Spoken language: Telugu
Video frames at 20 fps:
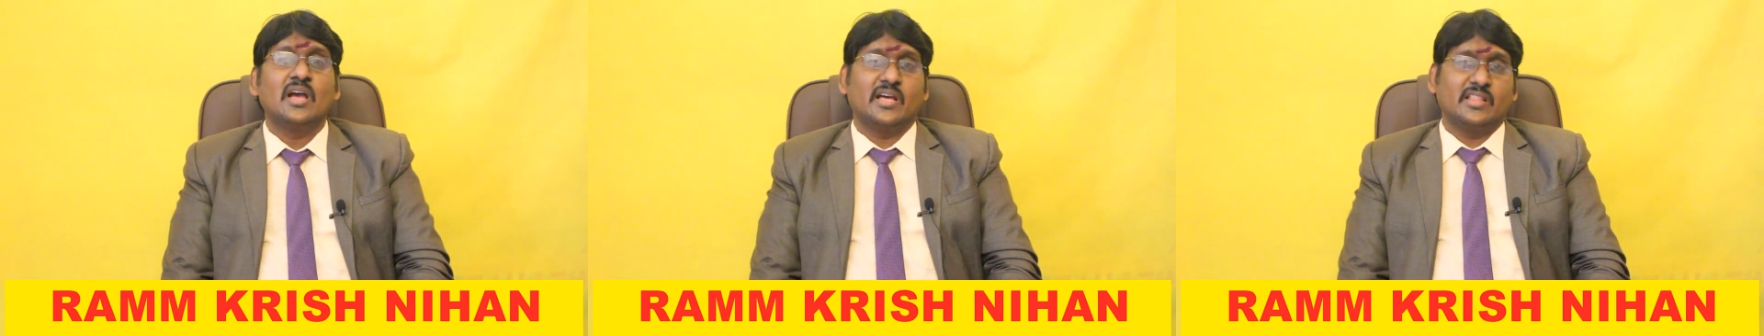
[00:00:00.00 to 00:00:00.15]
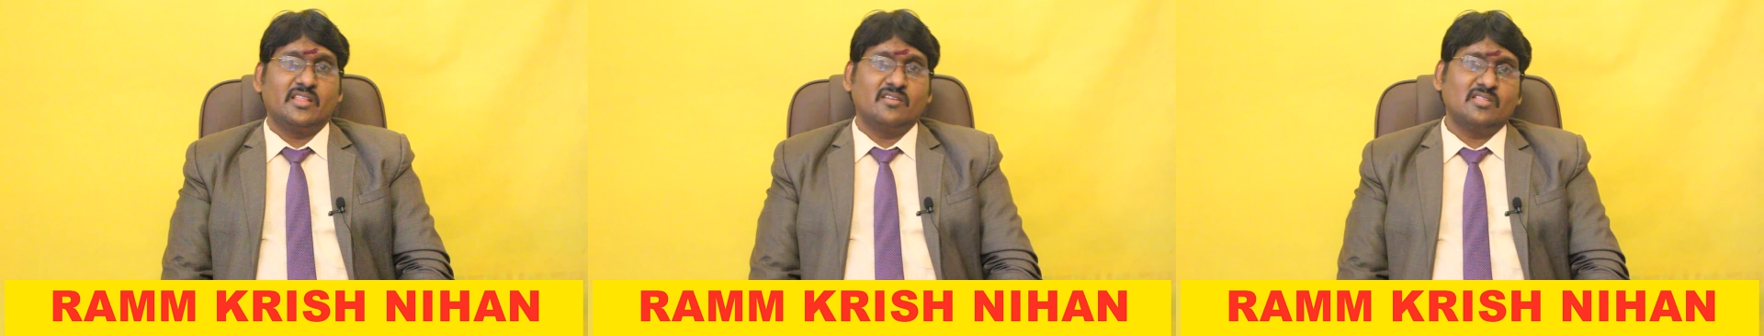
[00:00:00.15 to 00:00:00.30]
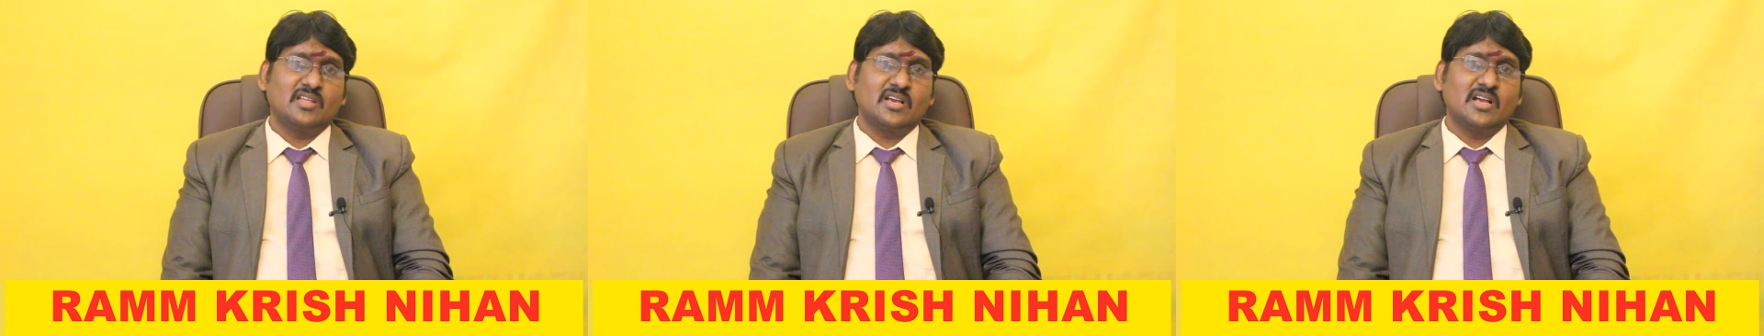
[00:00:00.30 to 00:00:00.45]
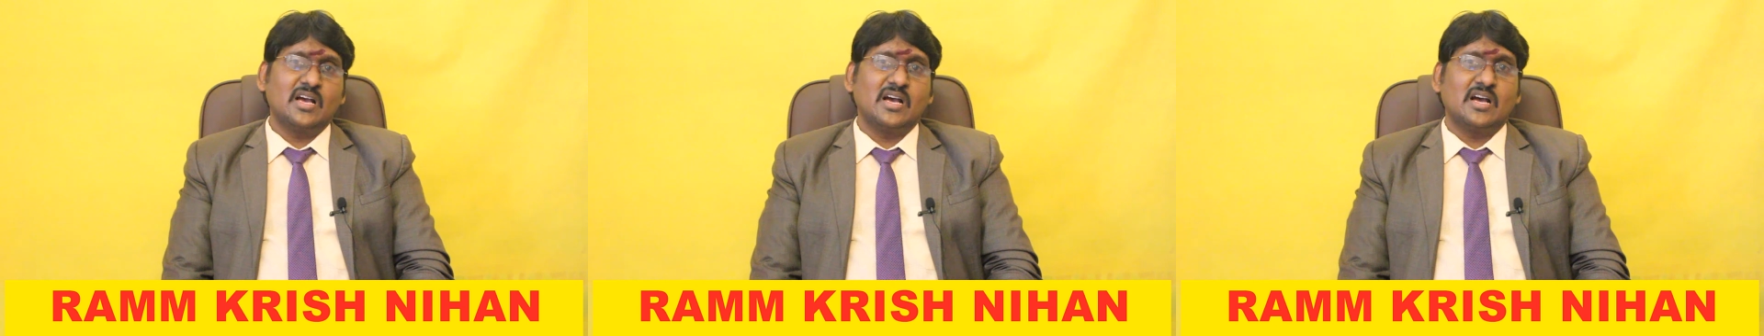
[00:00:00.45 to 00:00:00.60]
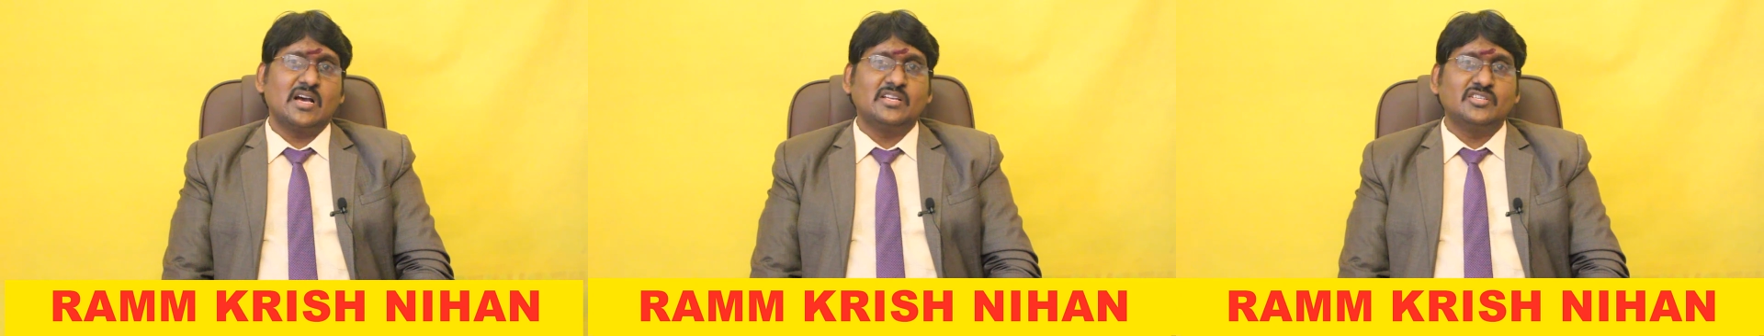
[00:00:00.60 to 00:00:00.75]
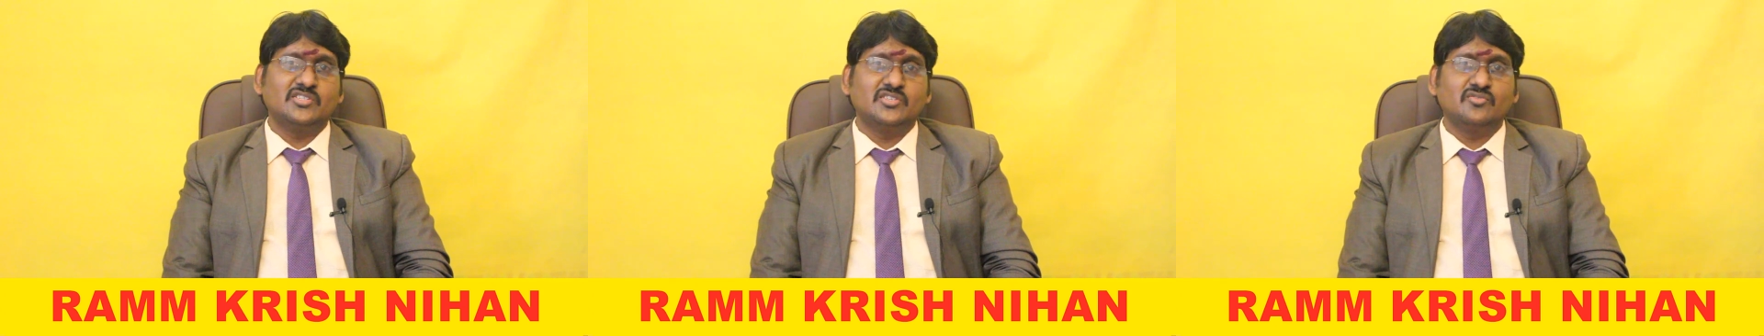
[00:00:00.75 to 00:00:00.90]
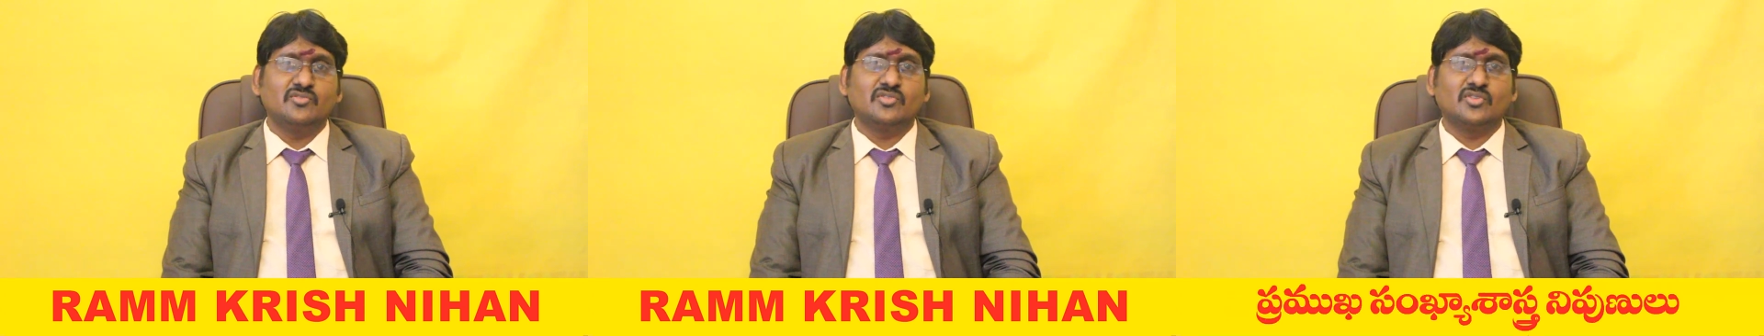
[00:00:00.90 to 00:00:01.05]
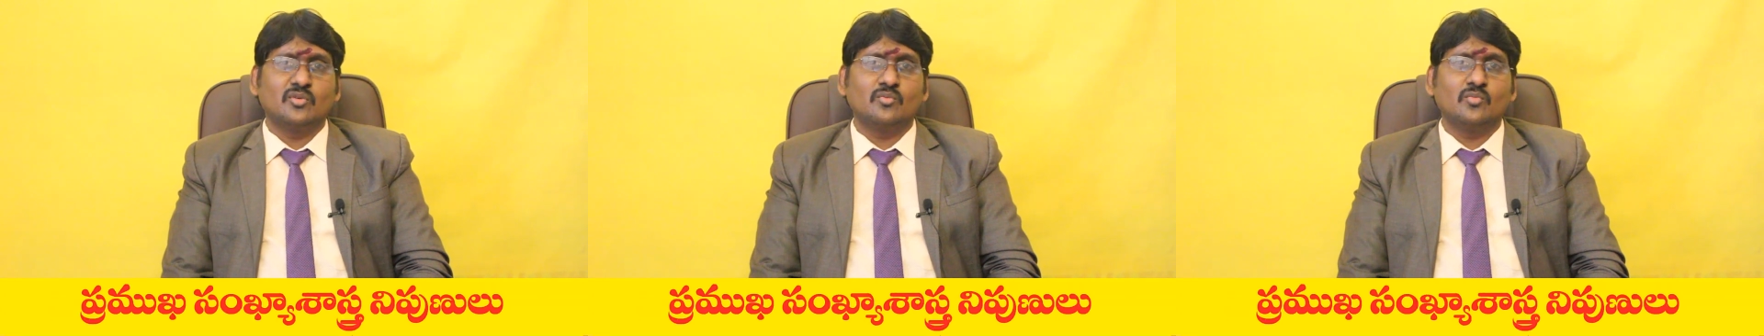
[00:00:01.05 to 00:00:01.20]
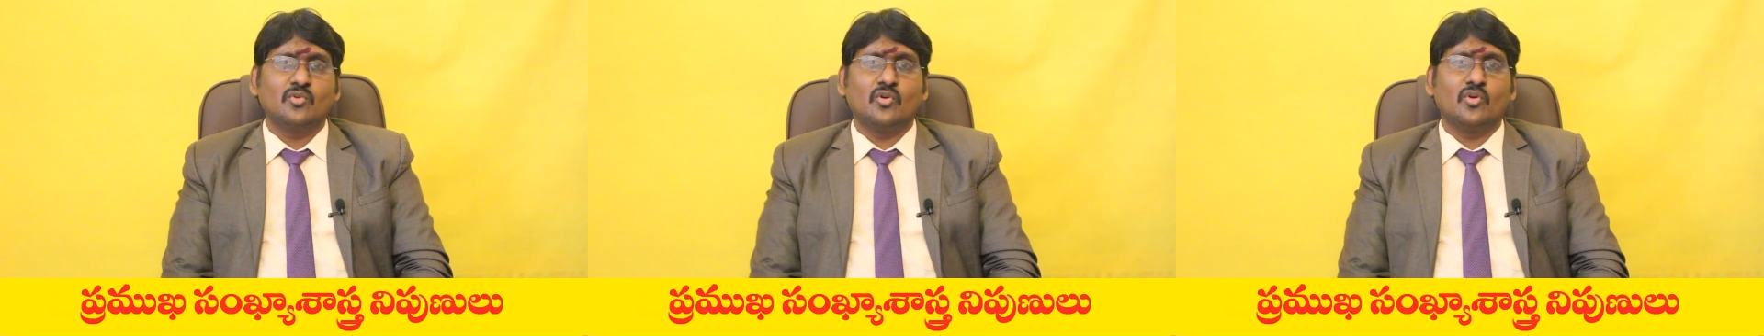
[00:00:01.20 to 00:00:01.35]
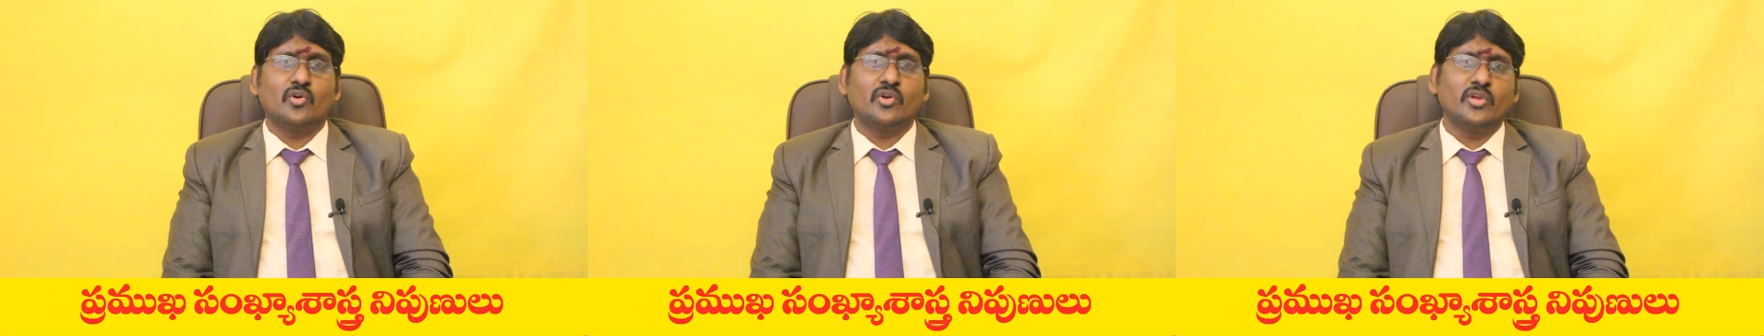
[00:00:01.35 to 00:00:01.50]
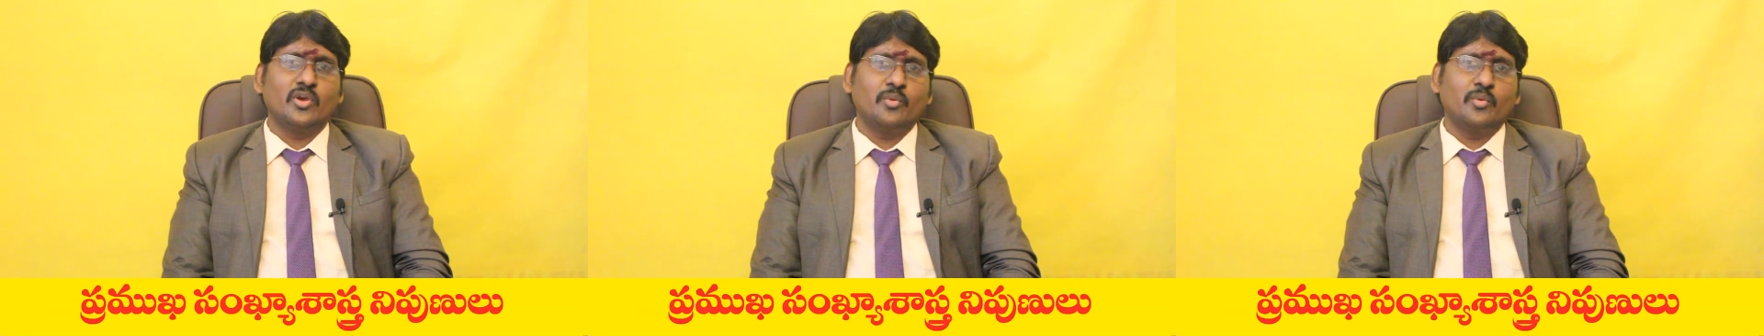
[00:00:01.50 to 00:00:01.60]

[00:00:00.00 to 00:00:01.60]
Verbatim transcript: అదేవిధంగా జీవితంలో